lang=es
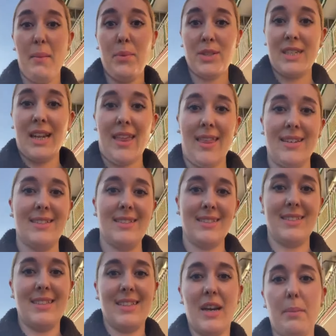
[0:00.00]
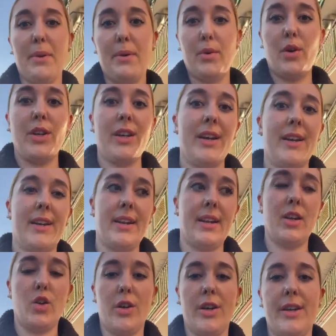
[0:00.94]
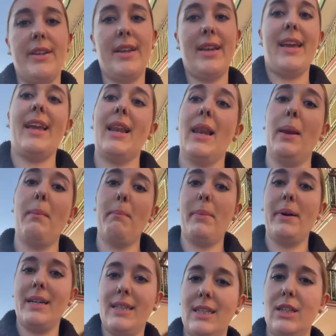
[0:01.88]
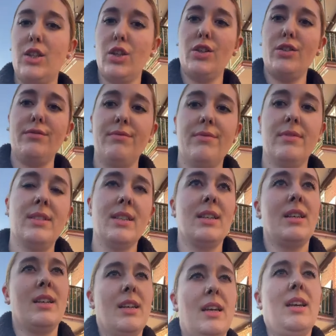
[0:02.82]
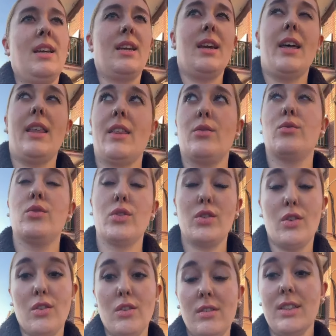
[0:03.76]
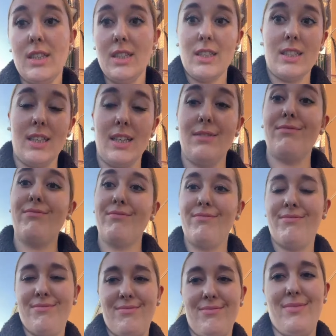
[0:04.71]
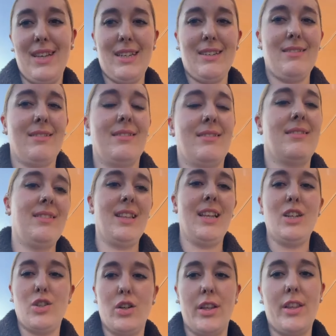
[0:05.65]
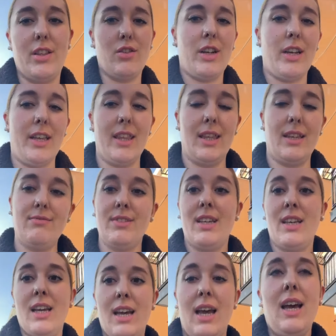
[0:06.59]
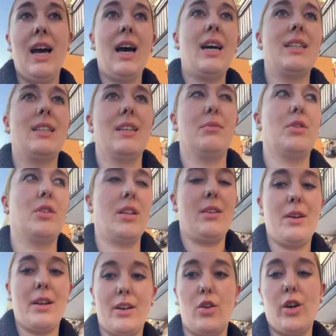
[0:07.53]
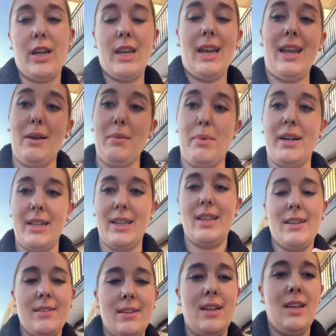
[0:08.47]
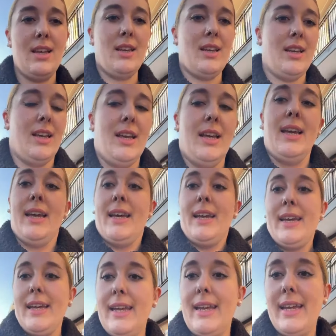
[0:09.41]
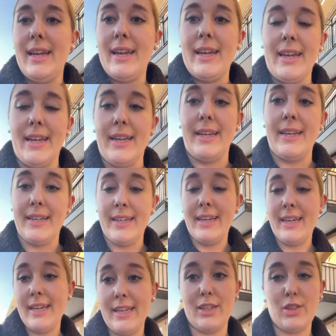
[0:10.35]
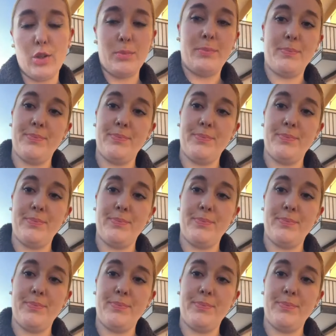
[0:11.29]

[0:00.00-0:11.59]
Pues nada, ya me voy a recoger el paquetito que hace un sol y se está bien del solecito que hace. Así que pues me voy a recoger el paquete y eso.